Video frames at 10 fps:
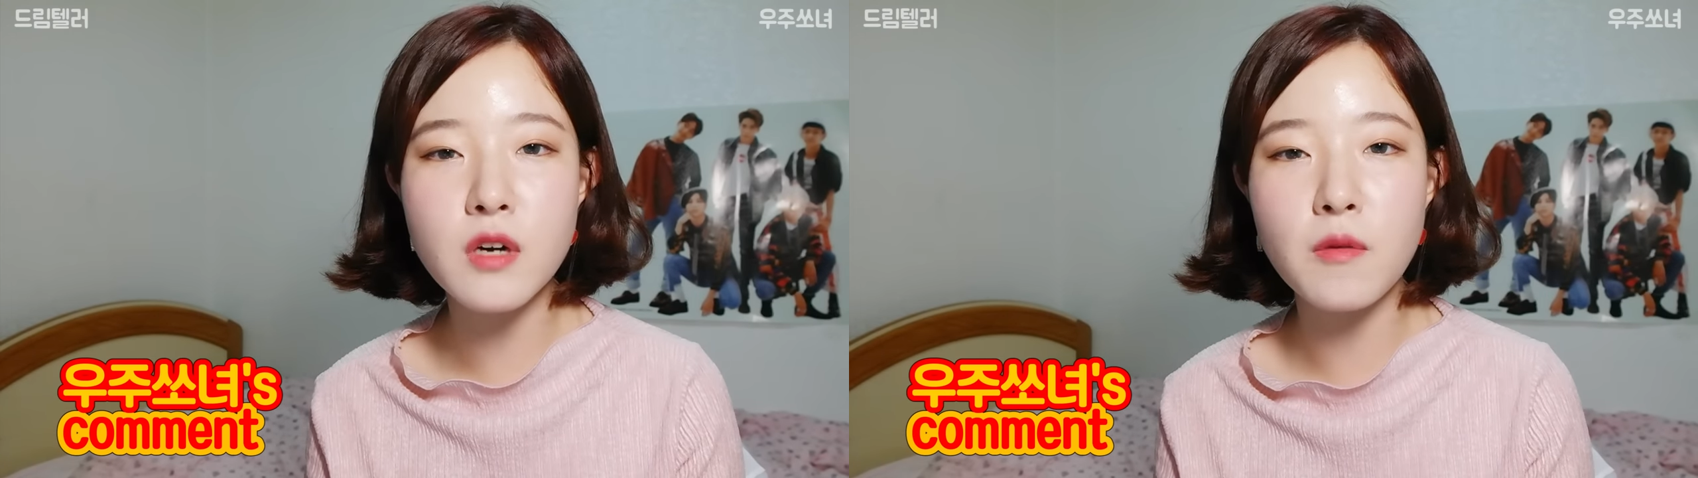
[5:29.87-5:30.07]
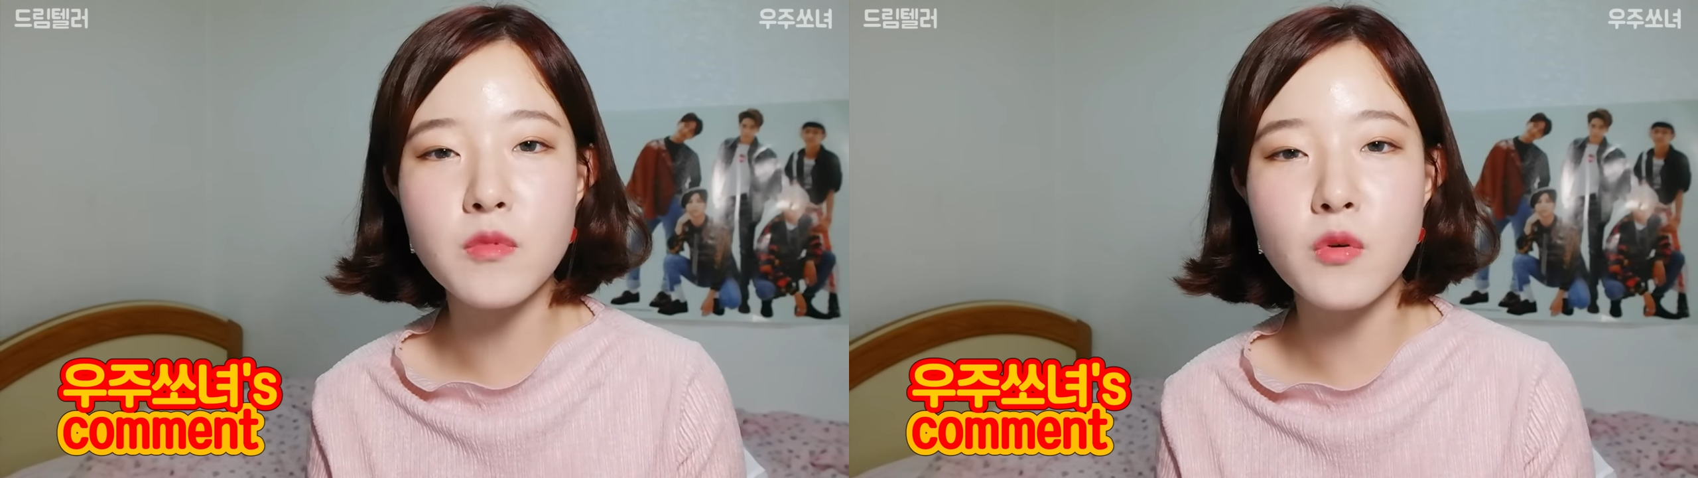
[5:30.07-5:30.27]

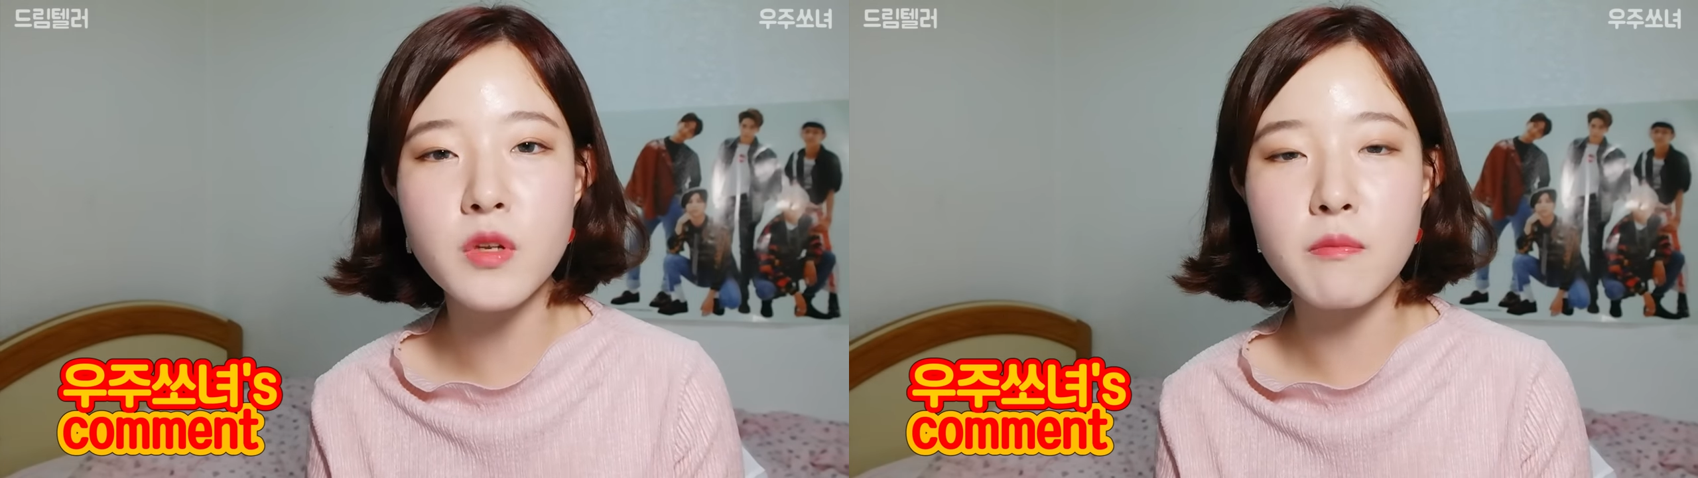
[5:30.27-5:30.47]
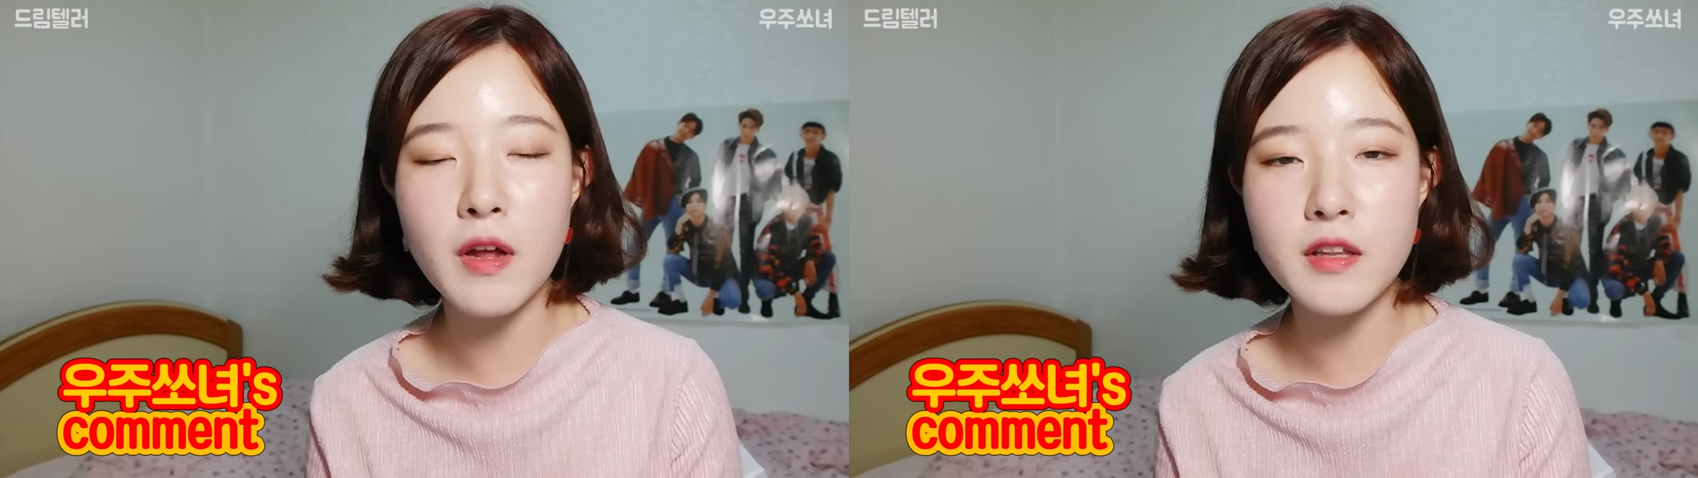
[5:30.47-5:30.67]

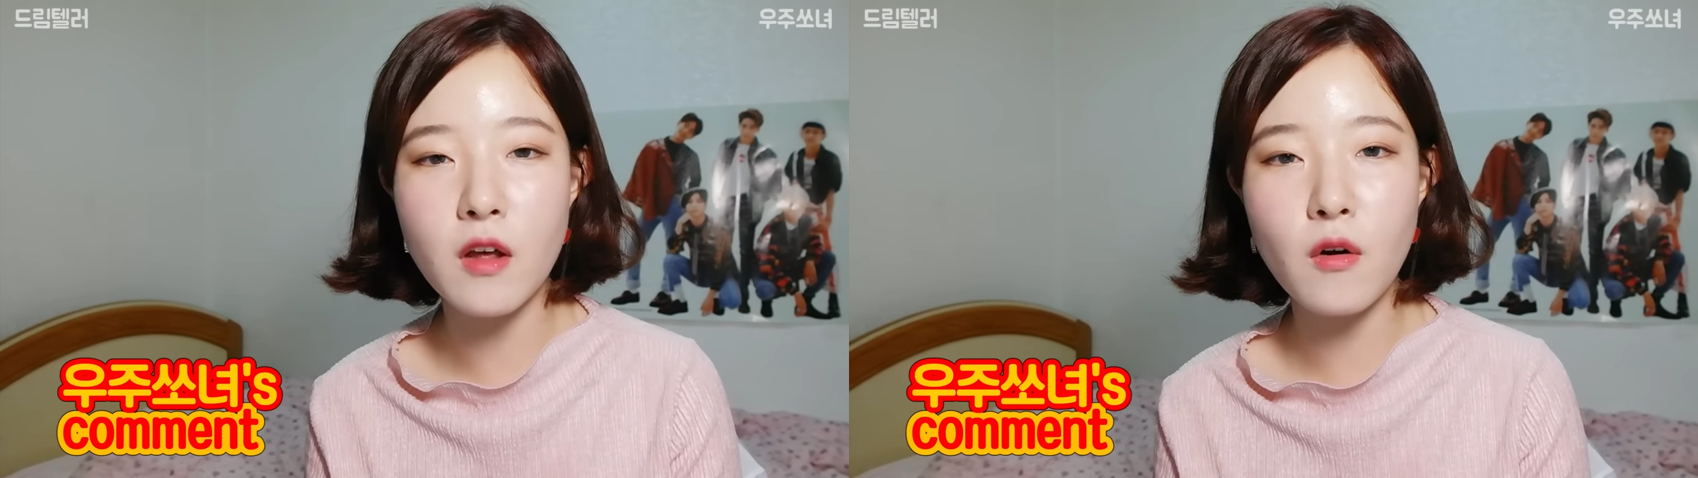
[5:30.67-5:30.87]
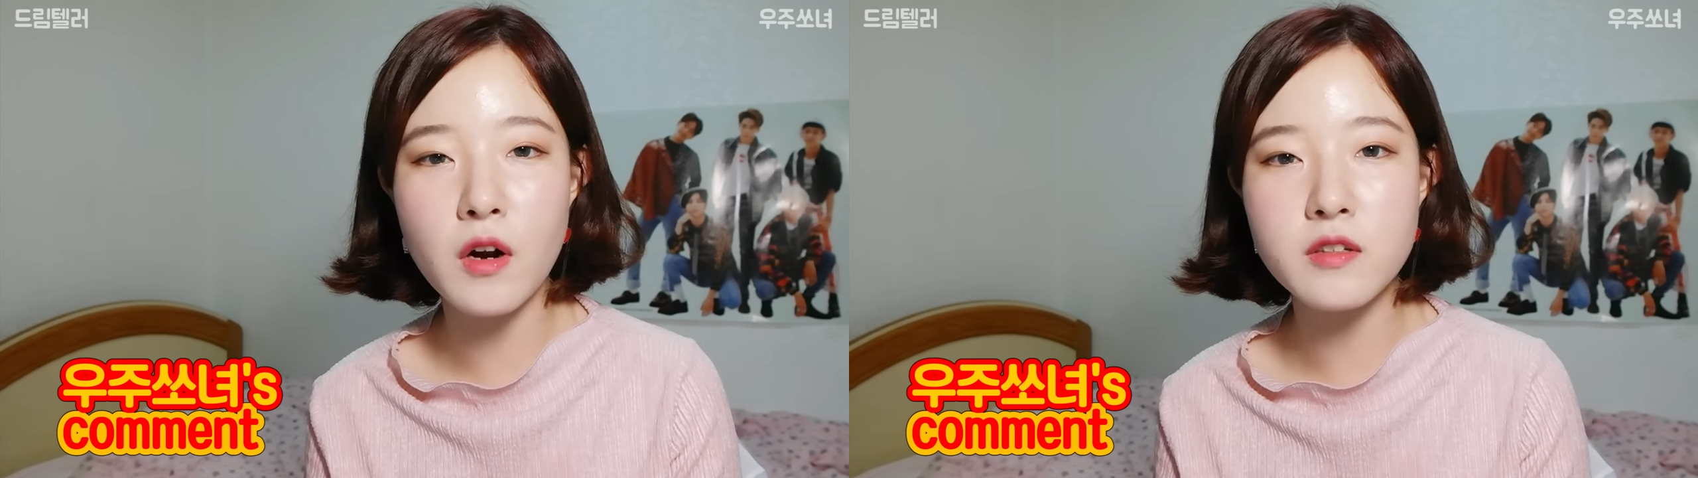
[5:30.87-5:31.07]
감독님 만나러 갈